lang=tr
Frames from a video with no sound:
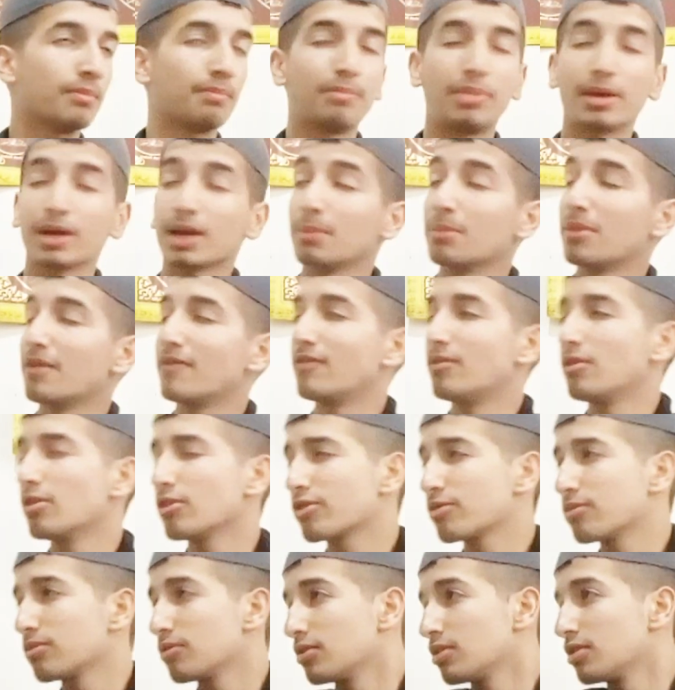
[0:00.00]
Peygamber
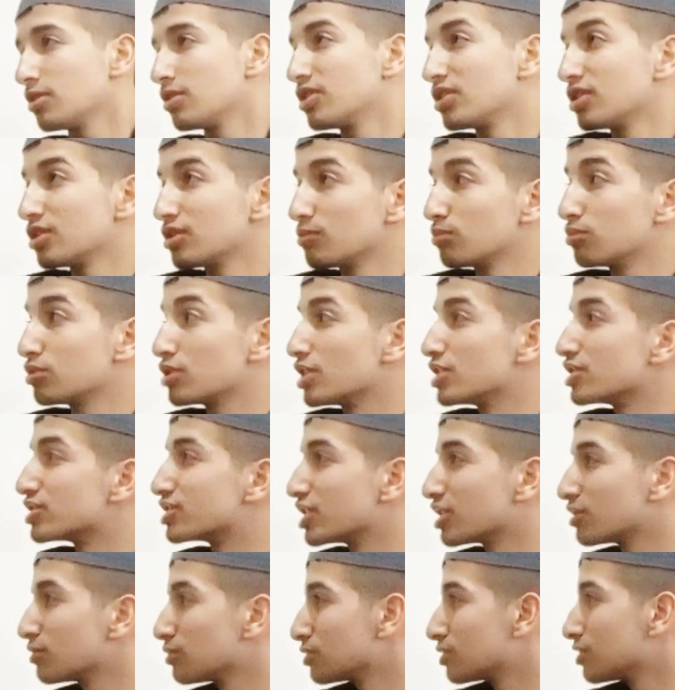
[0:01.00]
Efendimiz bu
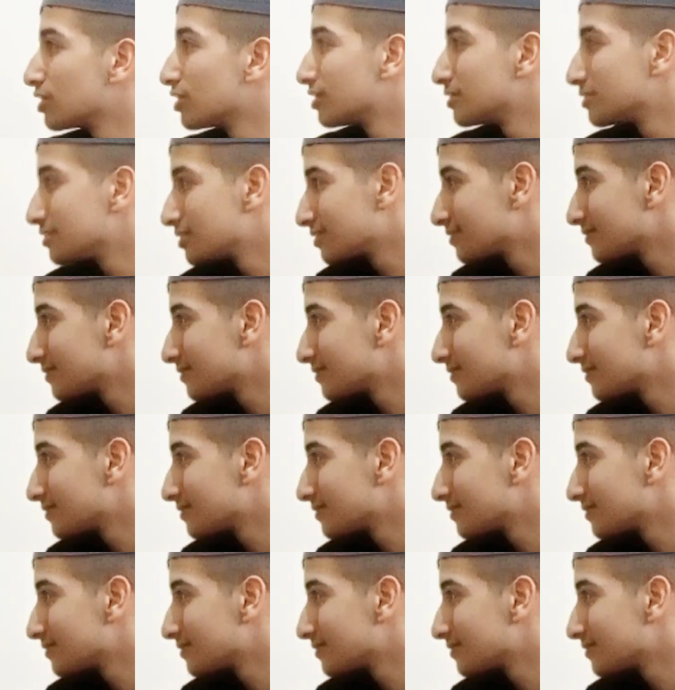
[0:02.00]
gençleri buldu.